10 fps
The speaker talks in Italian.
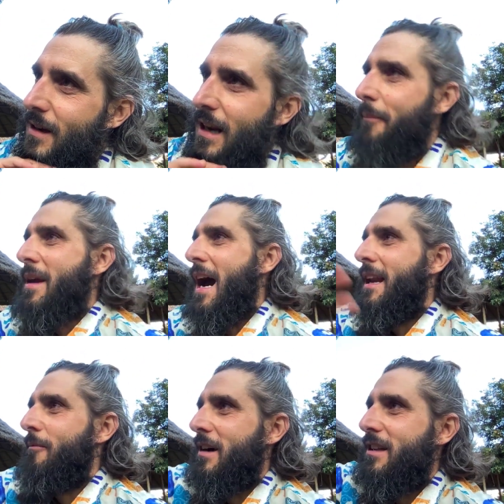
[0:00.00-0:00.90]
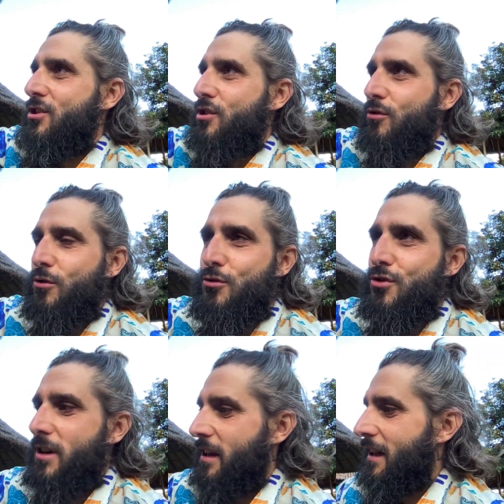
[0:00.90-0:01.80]
la mia anima ha deciso di
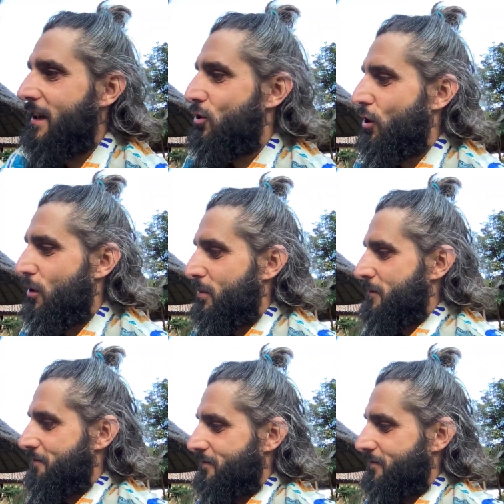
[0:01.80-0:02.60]
uscire dal corpo.